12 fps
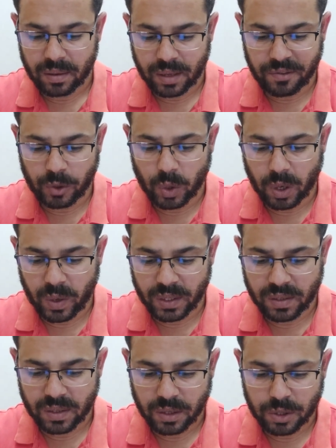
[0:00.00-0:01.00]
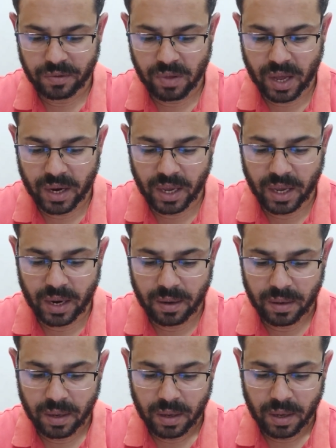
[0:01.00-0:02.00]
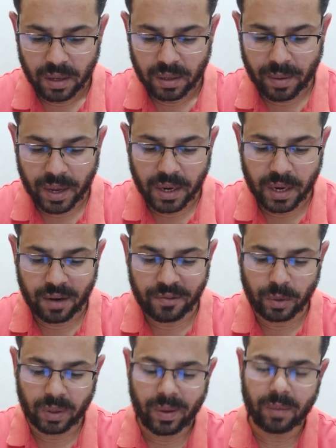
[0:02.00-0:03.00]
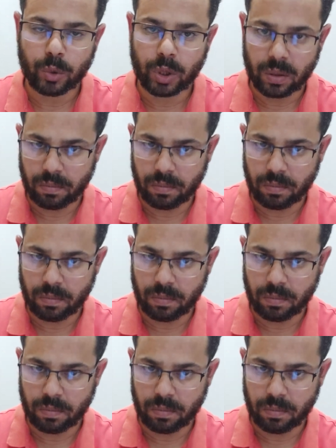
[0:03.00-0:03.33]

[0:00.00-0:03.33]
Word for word: ده فيديو اهوت شوفوا ظهر ايه هنا طبعا هنا الفيديو طبعا مت...